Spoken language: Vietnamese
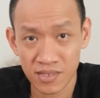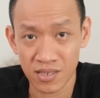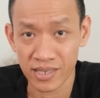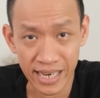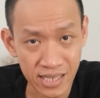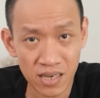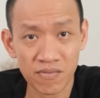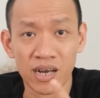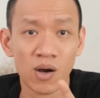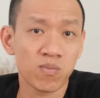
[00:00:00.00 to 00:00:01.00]
Sự chỉ trích
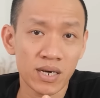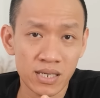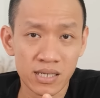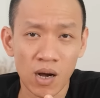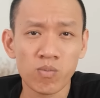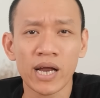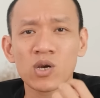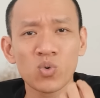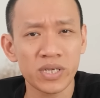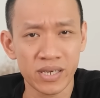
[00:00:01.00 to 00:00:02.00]
và công kích không thể
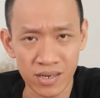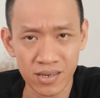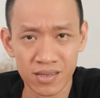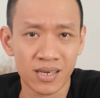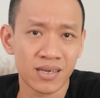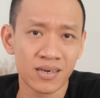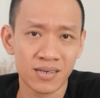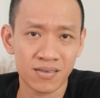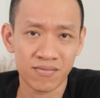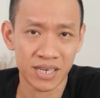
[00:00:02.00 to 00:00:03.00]
nuôi dưỡng được tình
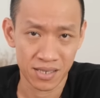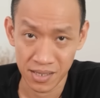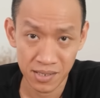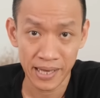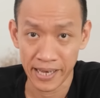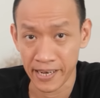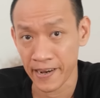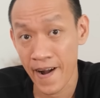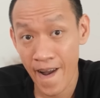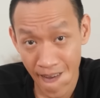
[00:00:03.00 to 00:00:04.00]
thương và sự hướng thiện.
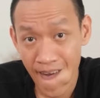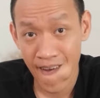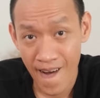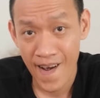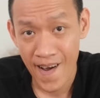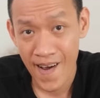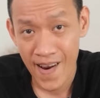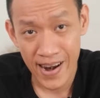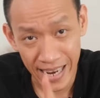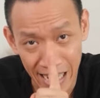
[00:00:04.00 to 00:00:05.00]

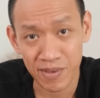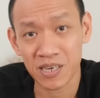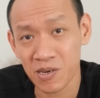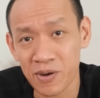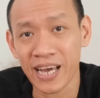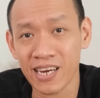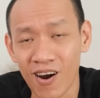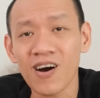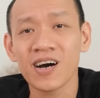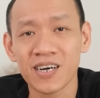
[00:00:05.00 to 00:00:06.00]
Để cảm nhận được điều này
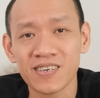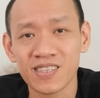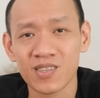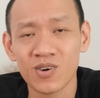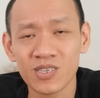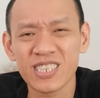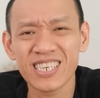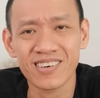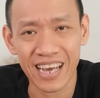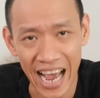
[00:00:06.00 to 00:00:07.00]
rõ hơn, tôi
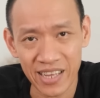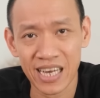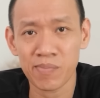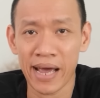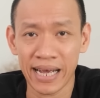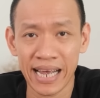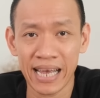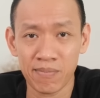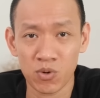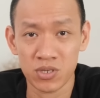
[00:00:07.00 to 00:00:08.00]
xin được kể cho các bạn
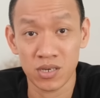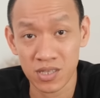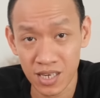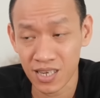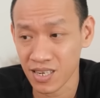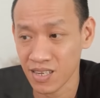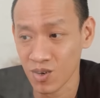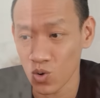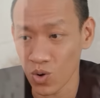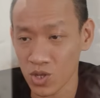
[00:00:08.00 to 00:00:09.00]
nghe một sự tích
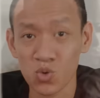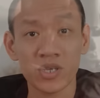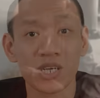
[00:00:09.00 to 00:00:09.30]
của Chúa